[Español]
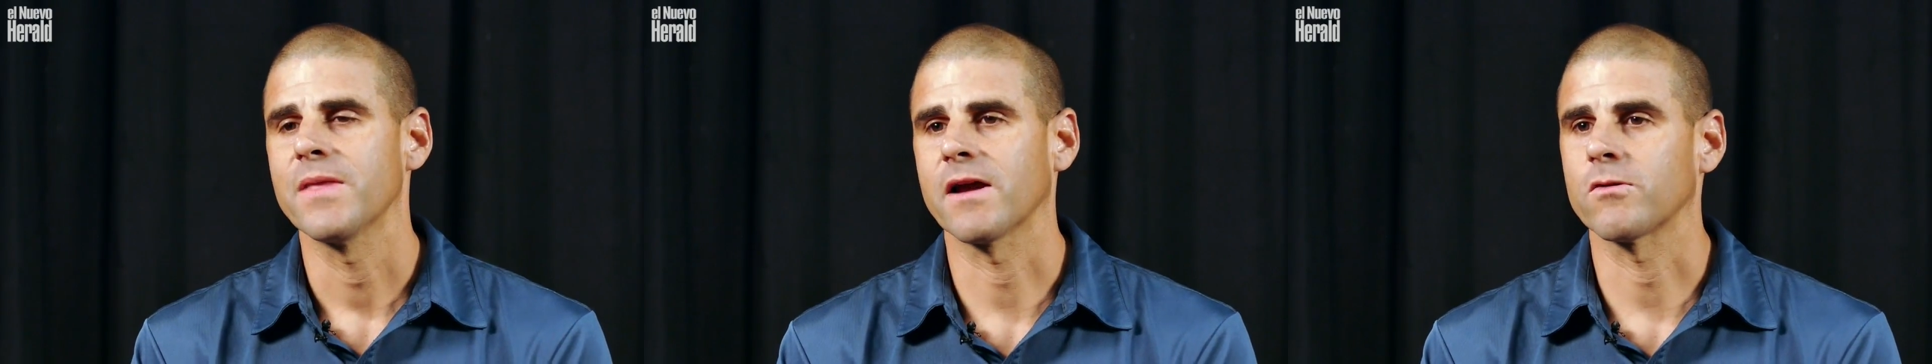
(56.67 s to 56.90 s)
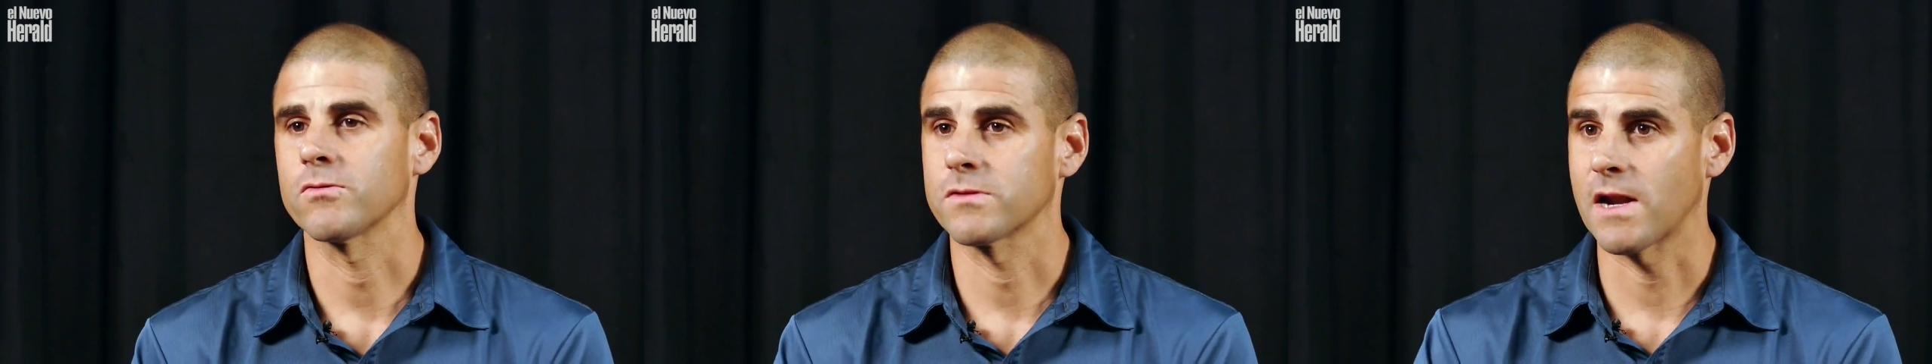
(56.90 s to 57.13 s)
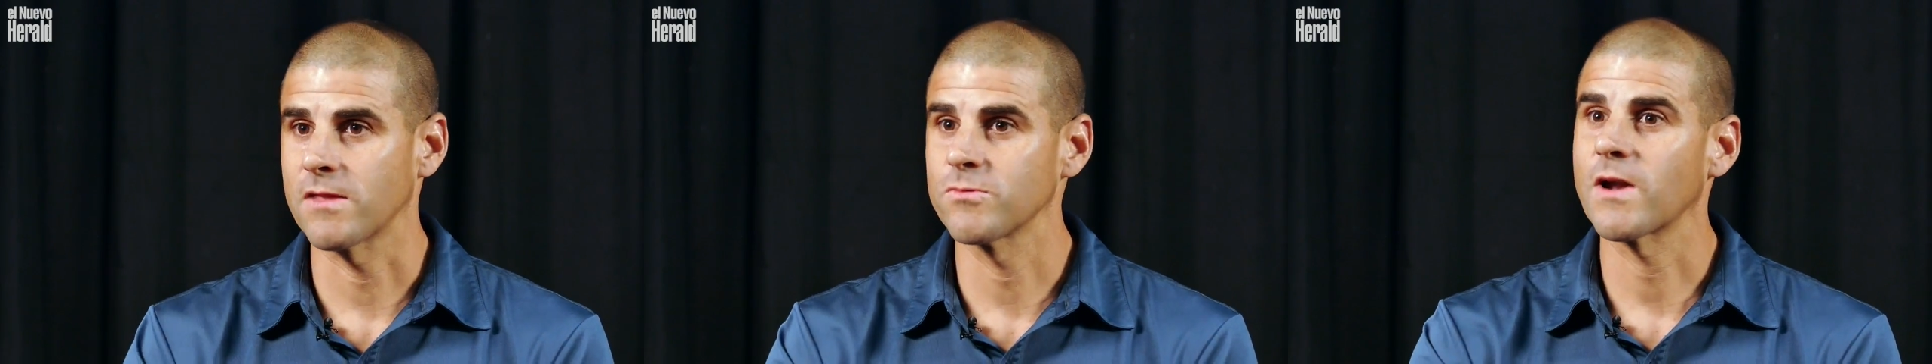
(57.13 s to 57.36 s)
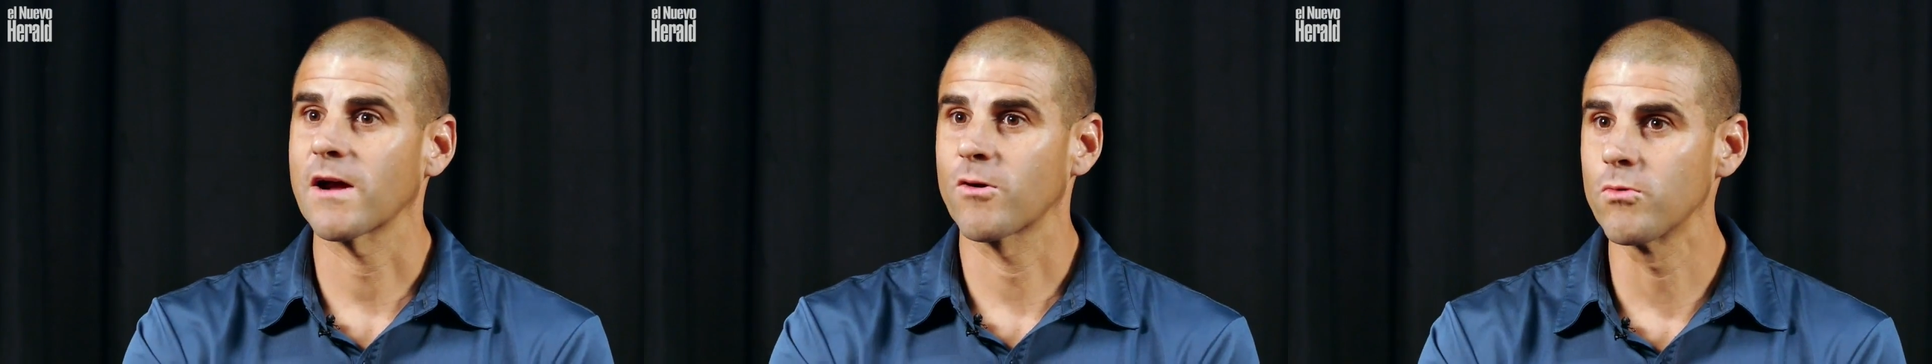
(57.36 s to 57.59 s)

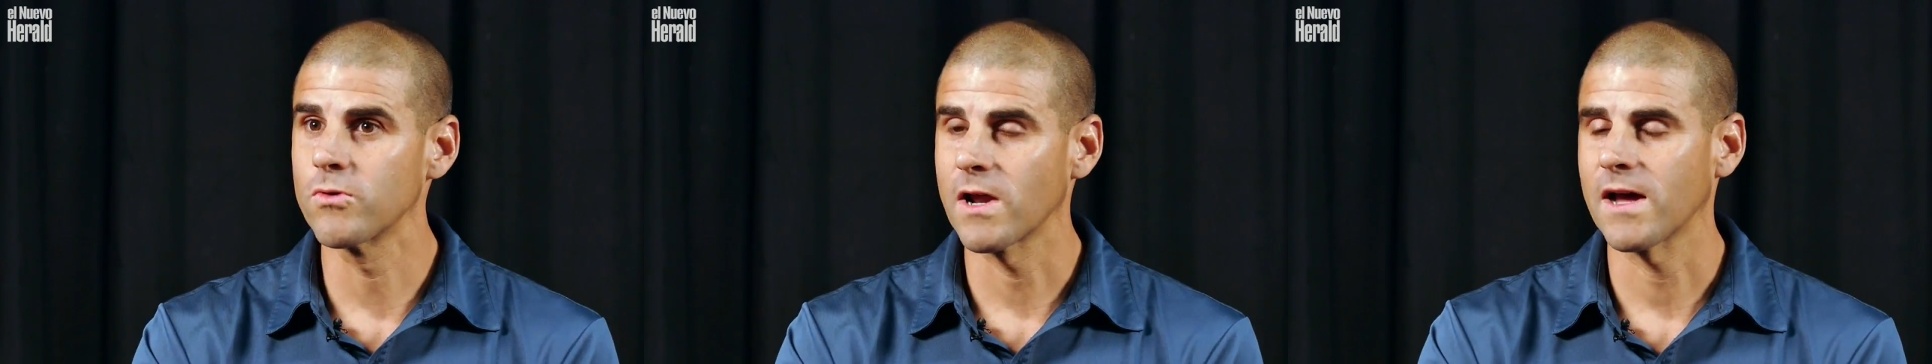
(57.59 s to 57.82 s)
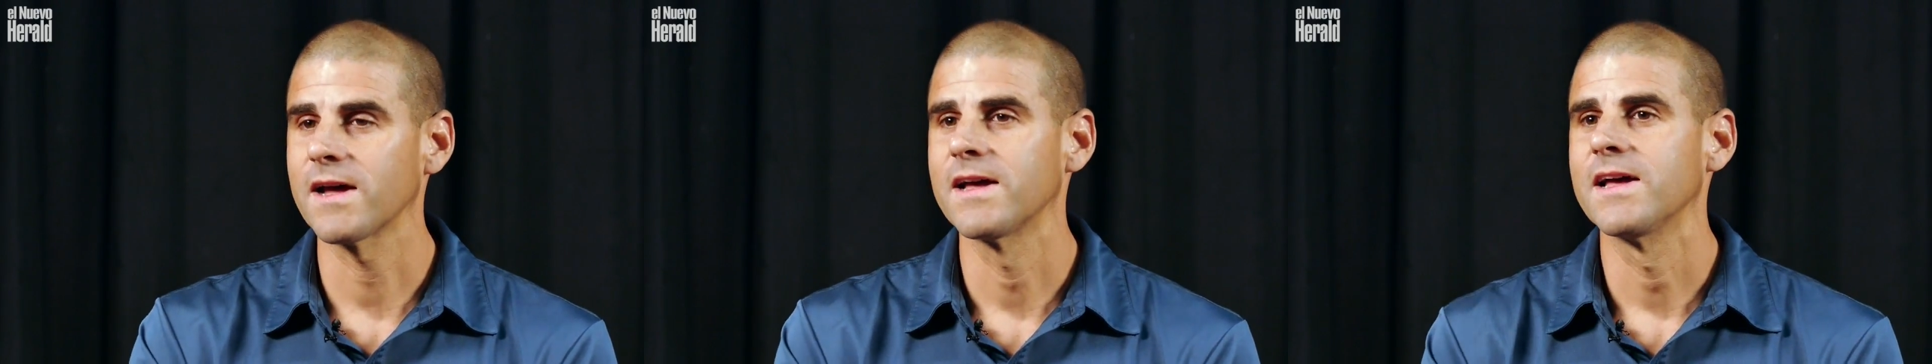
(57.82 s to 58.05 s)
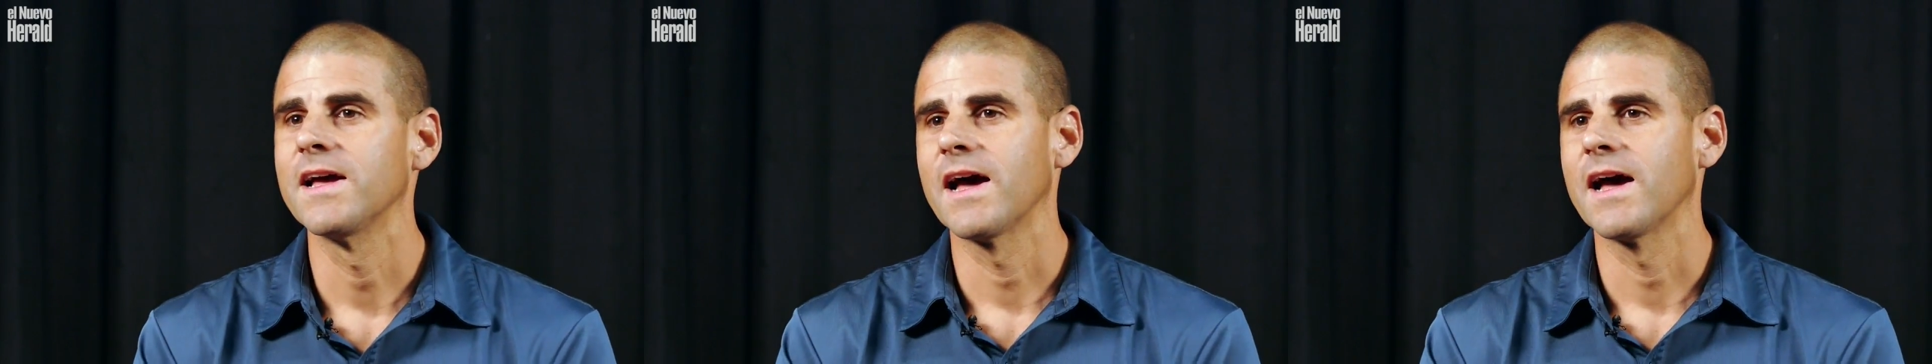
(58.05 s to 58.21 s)
encontrando una cura